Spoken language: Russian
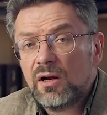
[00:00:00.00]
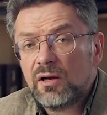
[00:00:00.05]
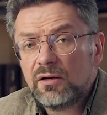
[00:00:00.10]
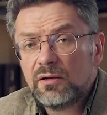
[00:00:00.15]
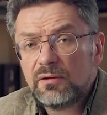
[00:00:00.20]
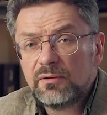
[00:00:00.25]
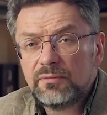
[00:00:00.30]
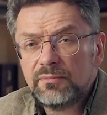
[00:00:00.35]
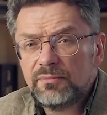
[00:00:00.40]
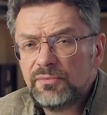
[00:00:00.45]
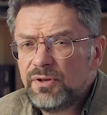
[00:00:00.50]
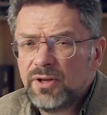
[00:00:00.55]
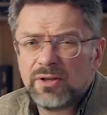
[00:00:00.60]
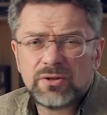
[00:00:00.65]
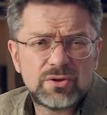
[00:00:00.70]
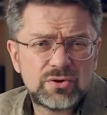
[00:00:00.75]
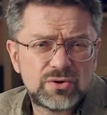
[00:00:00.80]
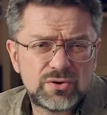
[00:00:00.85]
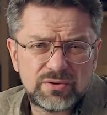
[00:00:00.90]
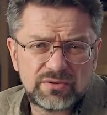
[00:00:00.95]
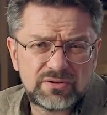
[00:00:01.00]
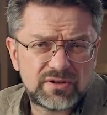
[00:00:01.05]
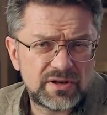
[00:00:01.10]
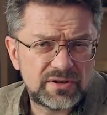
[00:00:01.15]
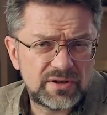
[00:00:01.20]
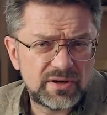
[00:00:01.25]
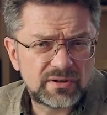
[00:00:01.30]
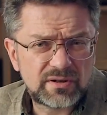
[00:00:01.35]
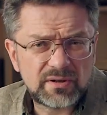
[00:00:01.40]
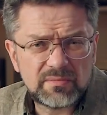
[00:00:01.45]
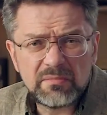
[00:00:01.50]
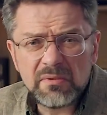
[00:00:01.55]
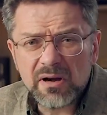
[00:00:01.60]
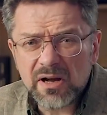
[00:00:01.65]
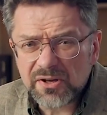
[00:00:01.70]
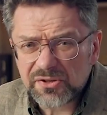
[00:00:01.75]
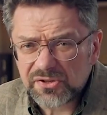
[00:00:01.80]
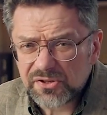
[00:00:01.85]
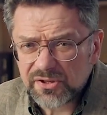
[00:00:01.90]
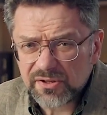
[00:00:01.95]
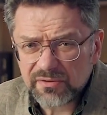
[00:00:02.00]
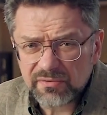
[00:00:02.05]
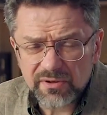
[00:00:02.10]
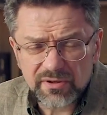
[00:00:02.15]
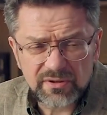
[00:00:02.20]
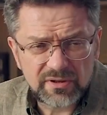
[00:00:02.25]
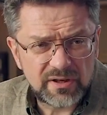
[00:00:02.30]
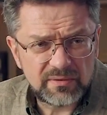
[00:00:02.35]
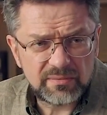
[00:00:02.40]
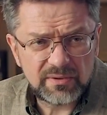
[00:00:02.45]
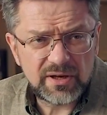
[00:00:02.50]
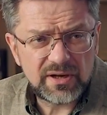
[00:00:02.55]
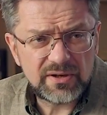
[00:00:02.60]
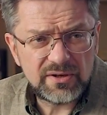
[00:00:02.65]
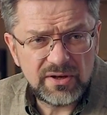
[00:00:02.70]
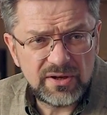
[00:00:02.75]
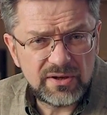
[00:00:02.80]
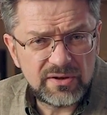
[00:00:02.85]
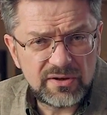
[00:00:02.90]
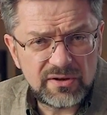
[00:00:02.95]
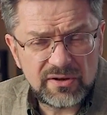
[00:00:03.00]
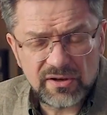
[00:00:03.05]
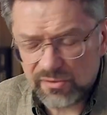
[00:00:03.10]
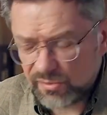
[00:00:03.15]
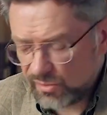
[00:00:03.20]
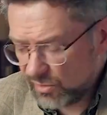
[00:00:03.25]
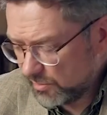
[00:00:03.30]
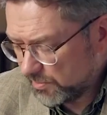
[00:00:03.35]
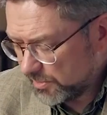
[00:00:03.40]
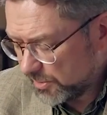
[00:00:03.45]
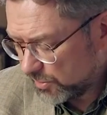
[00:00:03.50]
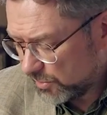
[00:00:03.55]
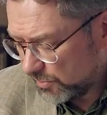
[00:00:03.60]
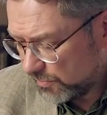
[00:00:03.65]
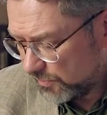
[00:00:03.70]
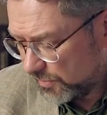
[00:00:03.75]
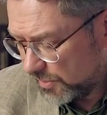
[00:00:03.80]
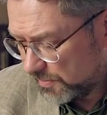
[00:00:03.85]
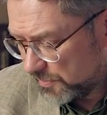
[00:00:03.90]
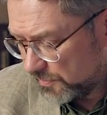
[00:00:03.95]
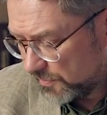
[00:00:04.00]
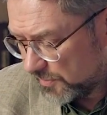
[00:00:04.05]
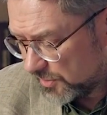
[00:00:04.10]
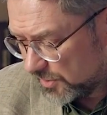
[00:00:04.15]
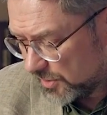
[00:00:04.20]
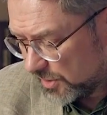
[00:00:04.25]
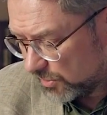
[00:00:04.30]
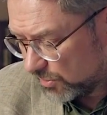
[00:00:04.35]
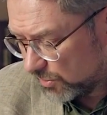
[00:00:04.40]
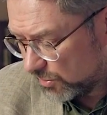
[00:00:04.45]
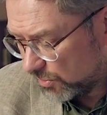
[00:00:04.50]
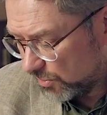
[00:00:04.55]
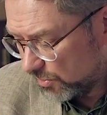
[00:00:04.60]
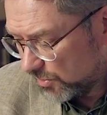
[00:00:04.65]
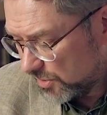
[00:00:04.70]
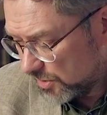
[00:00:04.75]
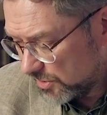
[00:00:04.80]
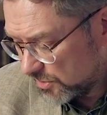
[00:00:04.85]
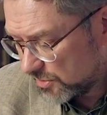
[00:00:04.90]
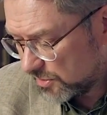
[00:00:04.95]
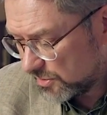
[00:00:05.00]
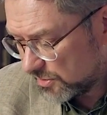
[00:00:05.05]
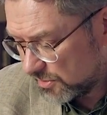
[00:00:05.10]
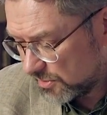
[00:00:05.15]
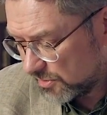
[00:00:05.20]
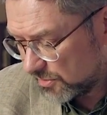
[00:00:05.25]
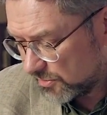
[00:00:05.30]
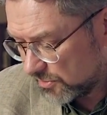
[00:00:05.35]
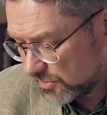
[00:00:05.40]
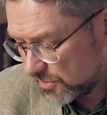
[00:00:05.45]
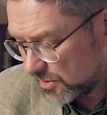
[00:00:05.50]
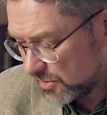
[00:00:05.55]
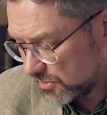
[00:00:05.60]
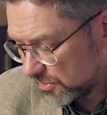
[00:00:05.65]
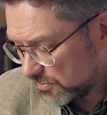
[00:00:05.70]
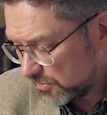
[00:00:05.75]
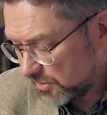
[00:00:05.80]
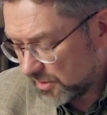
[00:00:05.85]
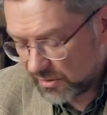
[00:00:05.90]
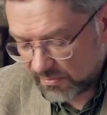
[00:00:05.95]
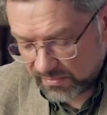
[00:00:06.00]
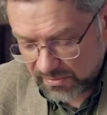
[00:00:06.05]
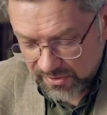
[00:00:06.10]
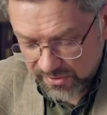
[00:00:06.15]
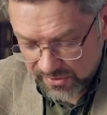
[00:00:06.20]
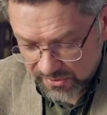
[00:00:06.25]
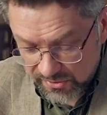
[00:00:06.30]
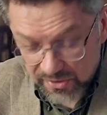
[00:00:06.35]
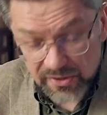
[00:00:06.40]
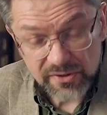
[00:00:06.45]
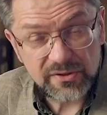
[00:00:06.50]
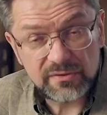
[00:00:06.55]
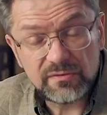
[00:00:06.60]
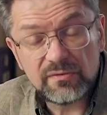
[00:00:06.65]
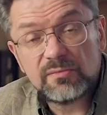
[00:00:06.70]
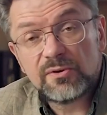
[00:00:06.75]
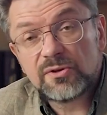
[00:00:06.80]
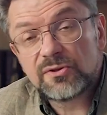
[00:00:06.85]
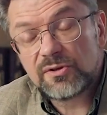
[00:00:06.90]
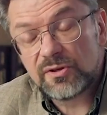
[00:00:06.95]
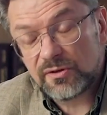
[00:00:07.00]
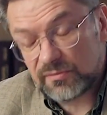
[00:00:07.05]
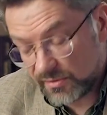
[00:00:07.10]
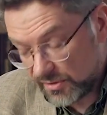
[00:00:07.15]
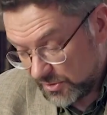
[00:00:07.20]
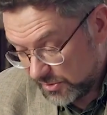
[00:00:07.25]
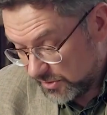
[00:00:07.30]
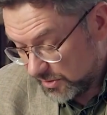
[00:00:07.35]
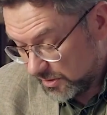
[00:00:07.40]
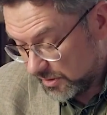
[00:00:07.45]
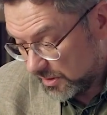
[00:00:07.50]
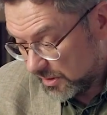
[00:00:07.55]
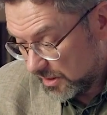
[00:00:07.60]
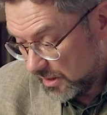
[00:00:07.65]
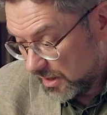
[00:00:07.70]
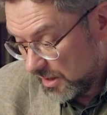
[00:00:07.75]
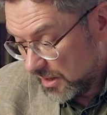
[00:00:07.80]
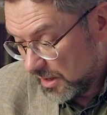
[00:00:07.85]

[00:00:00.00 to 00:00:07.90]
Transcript: э, нет еще каких-то массовых там гонений, которые потом в Риме возникнут, но есть, скажем так, по инициативе местных властей.